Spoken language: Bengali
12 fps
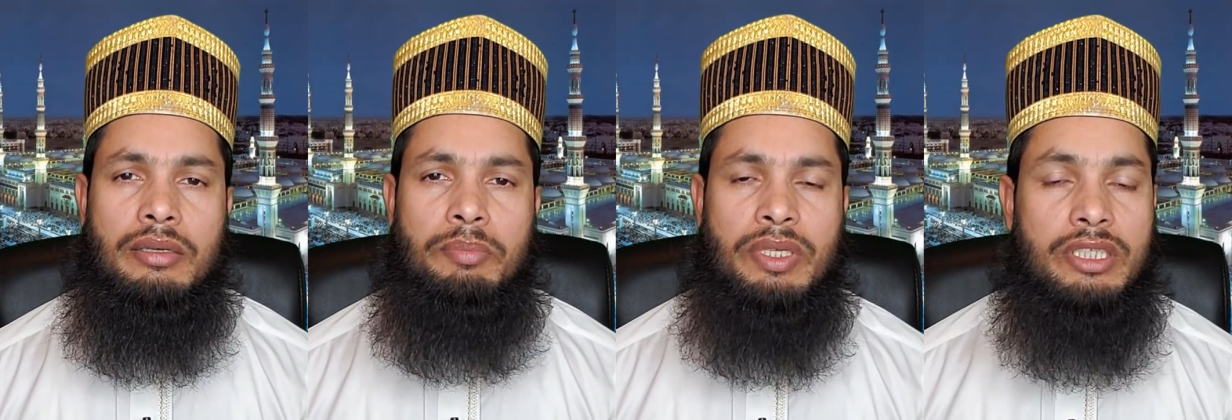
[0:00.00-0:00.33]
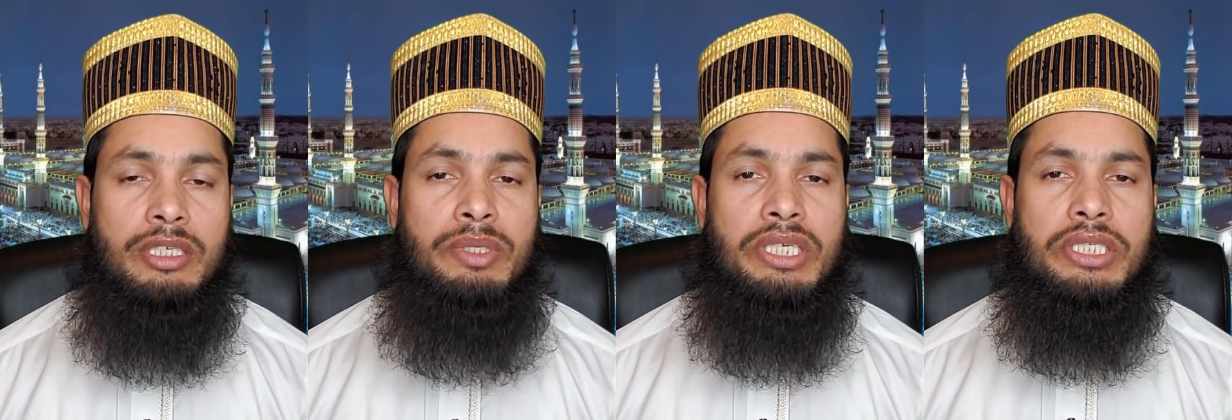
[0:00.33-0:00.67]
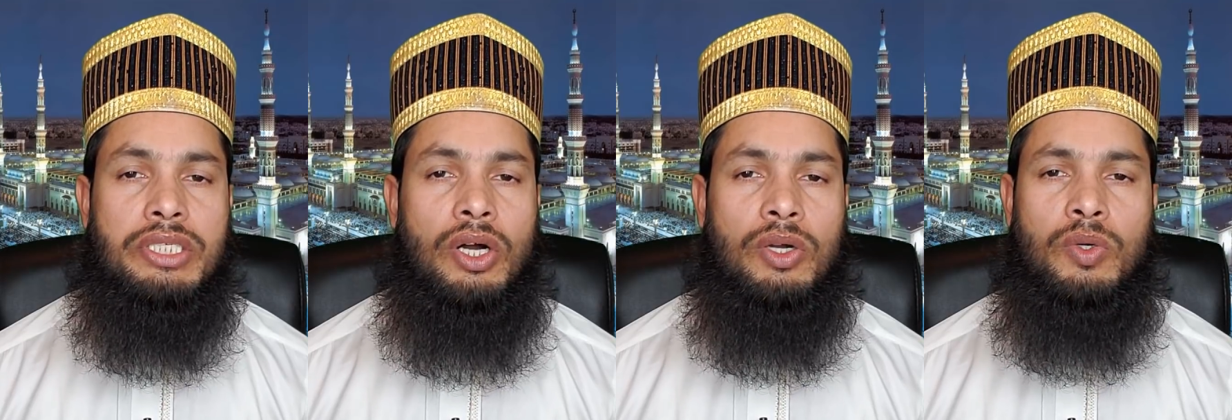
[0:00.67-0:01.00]
পৃথিবীর
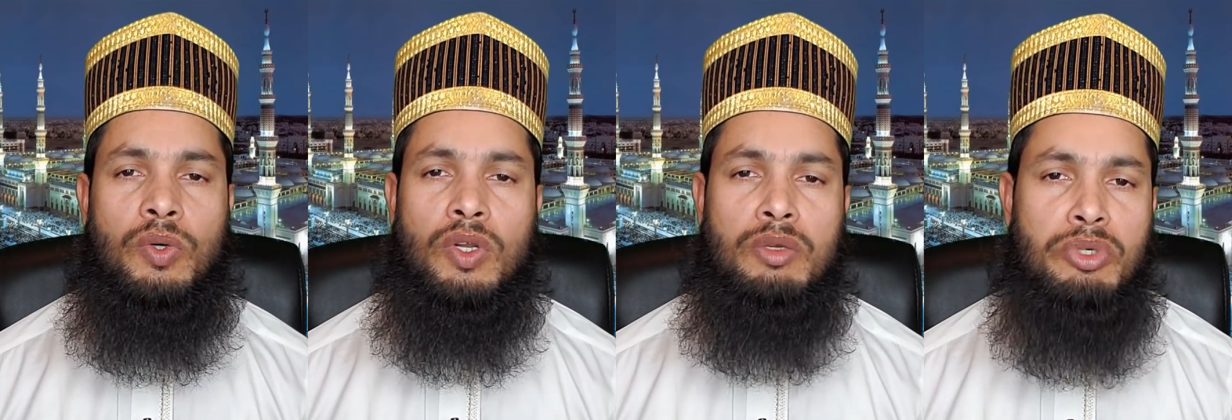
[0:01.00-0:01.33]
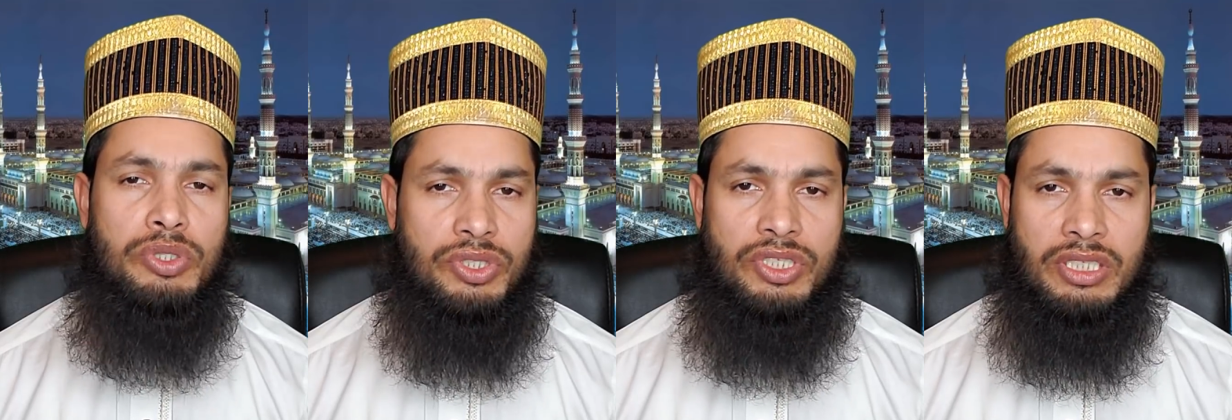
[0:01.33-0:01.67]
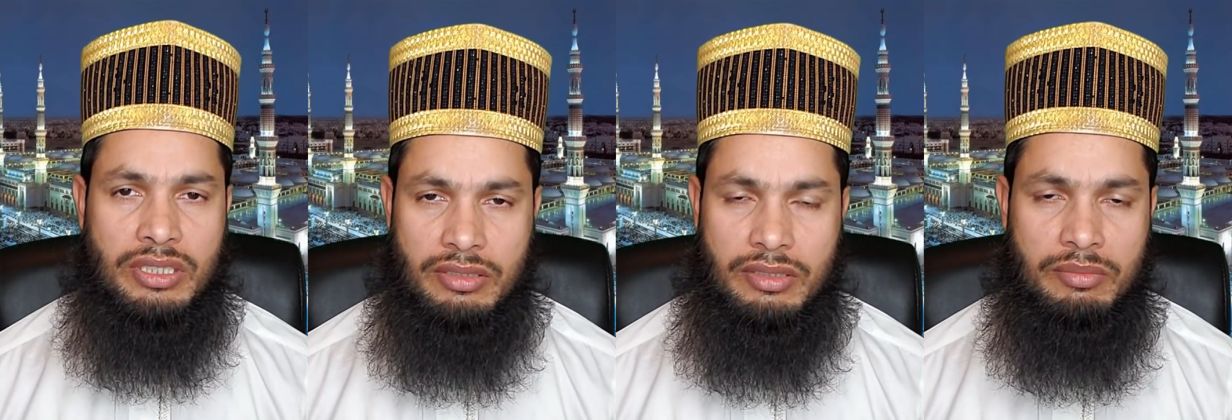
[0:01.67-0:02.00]
সকল
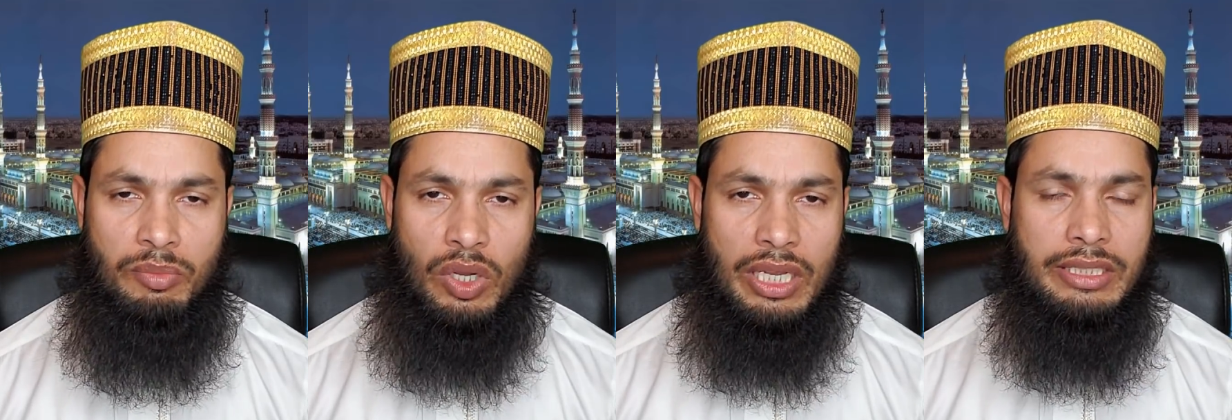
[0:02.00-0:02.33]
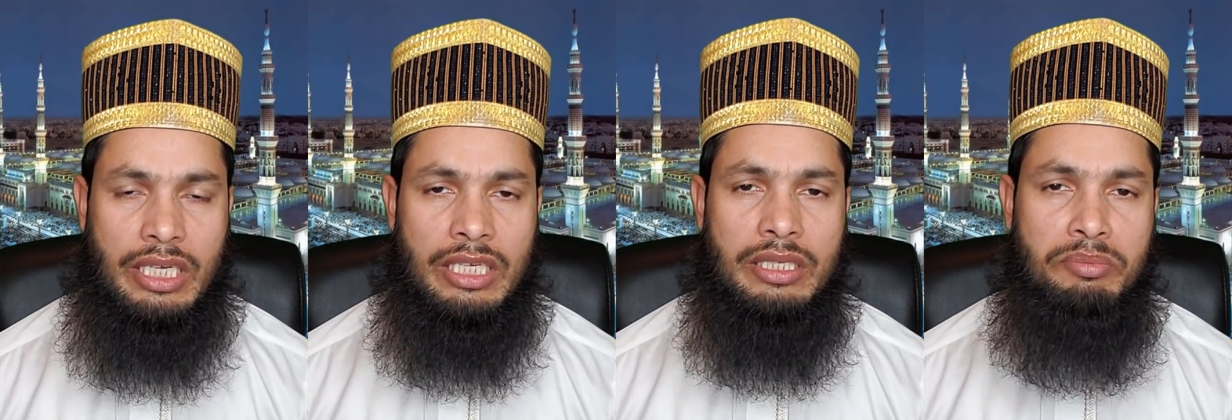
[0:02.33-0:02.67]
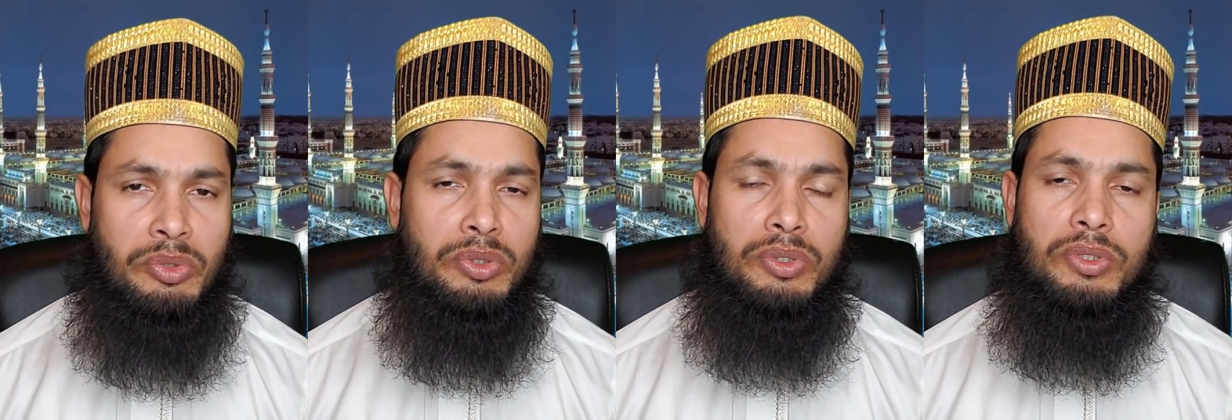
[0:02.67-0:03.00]
মসজিদ বলা যায়
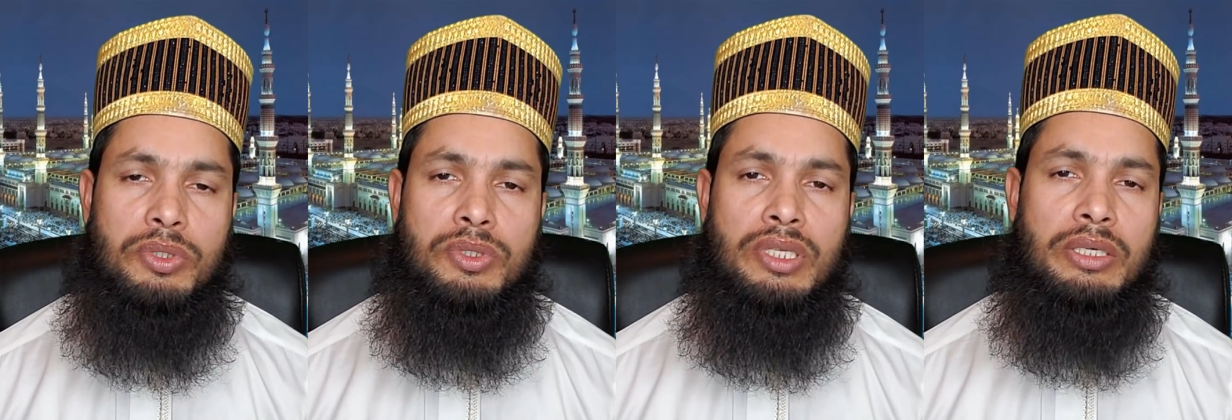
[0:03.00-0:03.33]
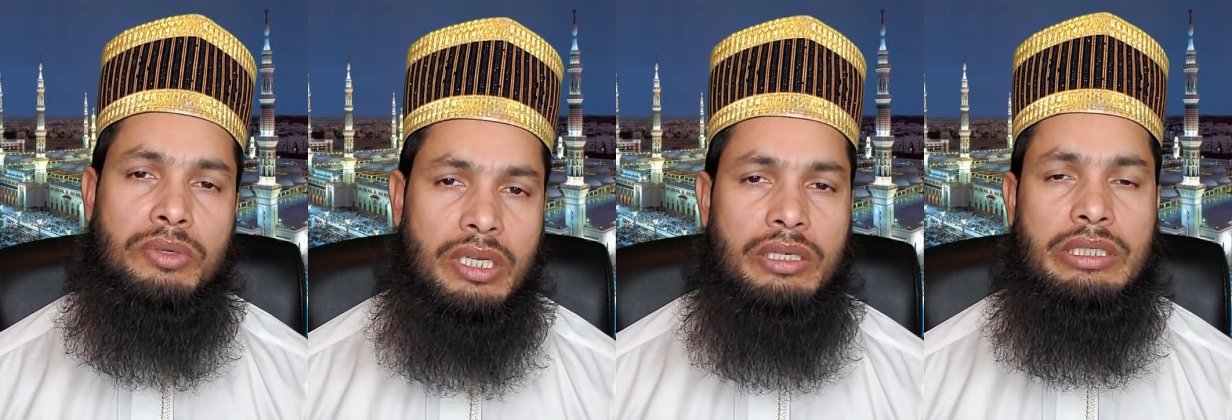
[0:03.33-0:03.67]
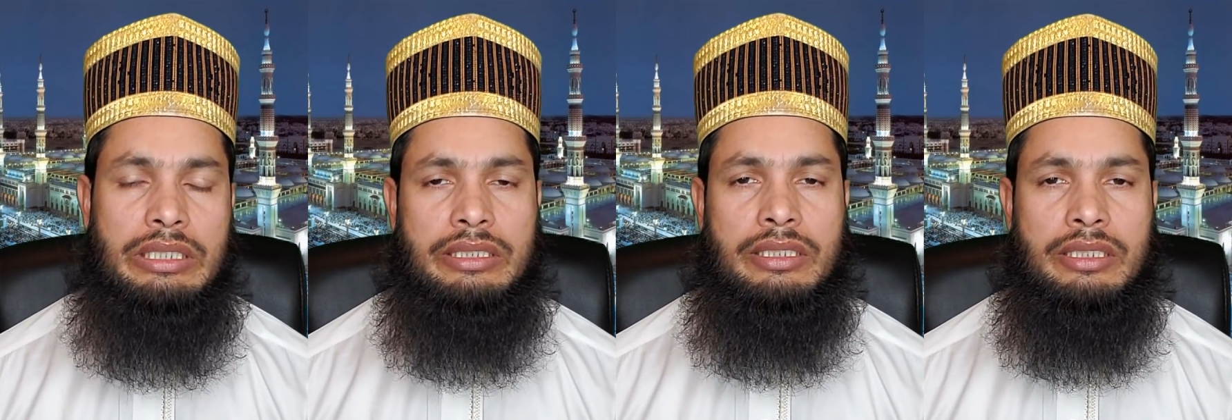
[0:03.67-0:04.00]
বন্ধ ঘোষণা করা
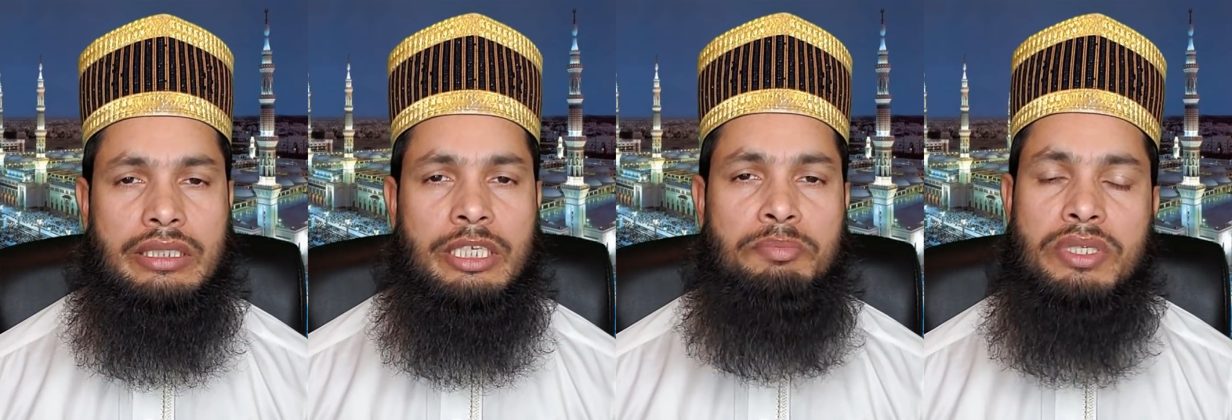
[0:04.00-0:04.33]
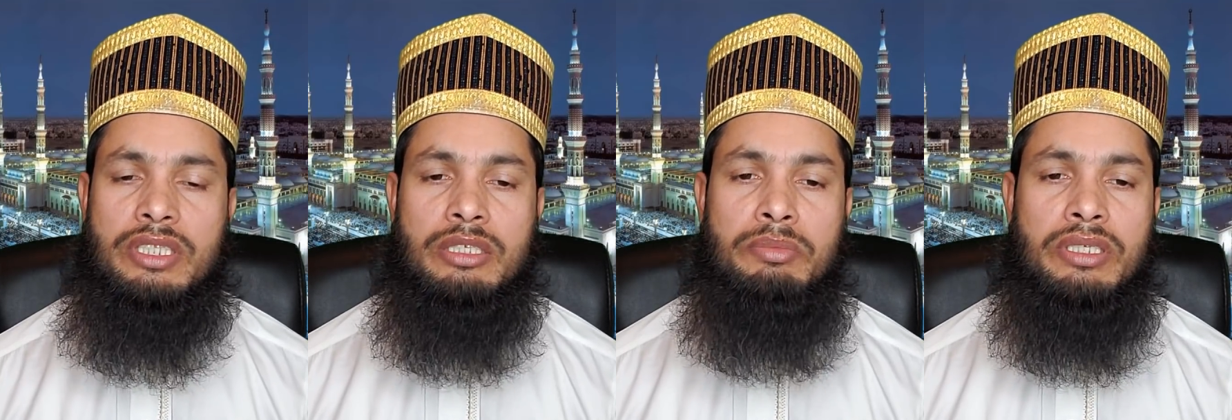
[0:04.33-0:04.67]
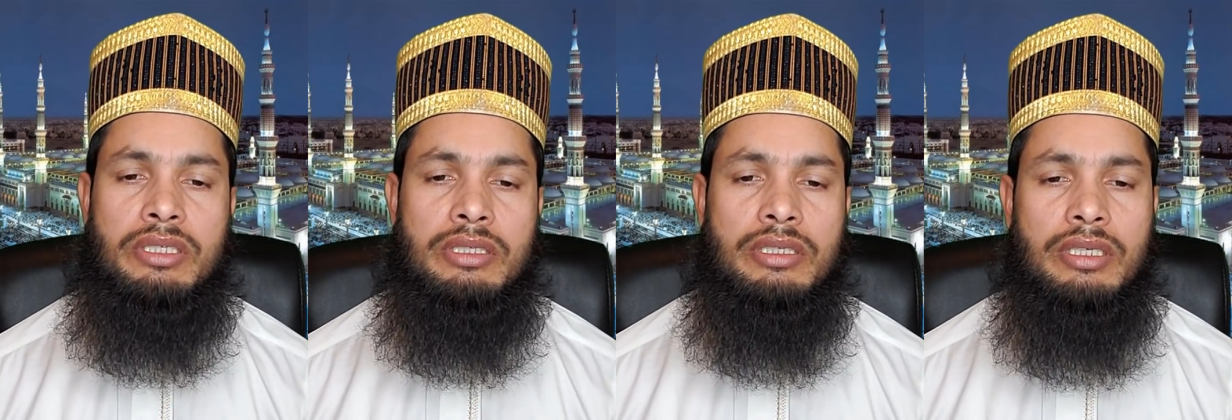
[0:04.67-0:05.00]
হয়েছে এই পৃথিবীর